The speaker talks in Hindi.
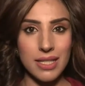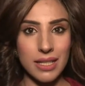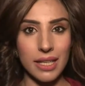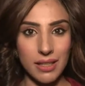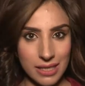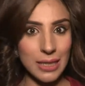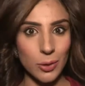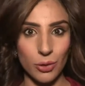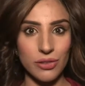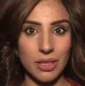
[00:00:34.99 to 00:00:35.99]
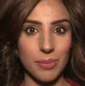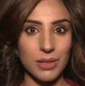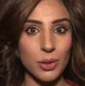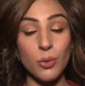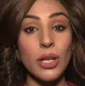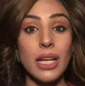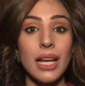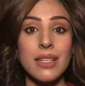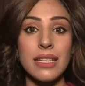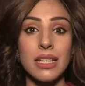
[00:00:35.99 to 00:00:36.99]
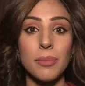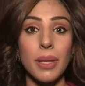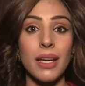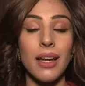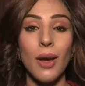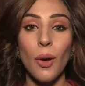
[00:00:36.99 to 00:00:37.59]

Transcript: पास गई असली डॉक्टर्स के पास और वो उनका इलाज नहीं कर पाए